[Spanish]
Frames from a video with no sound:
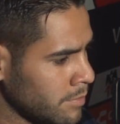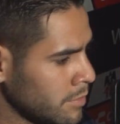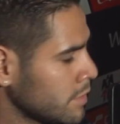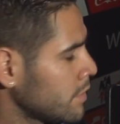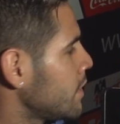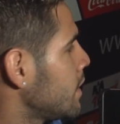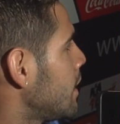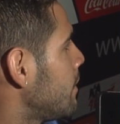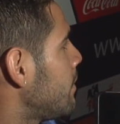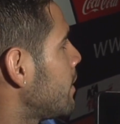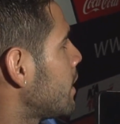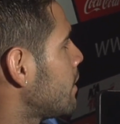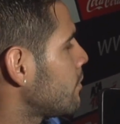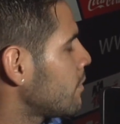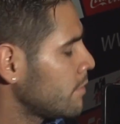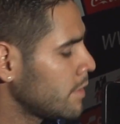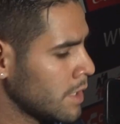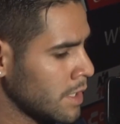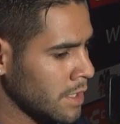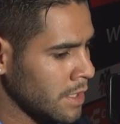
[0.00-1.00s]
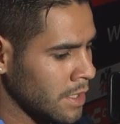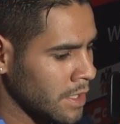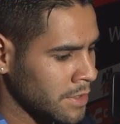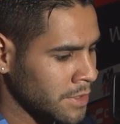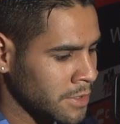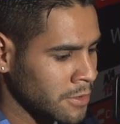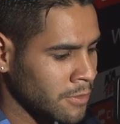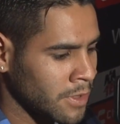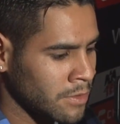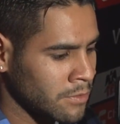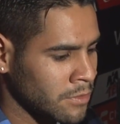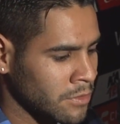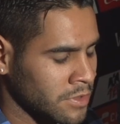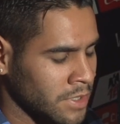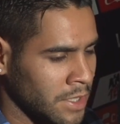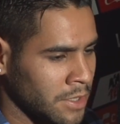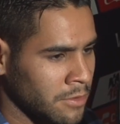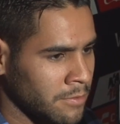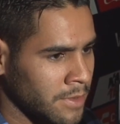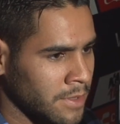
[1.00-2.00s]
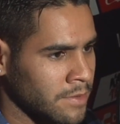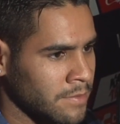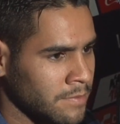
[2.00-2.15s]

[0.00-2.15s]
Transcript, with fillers: posibilidad para volver a, renovar unos años más.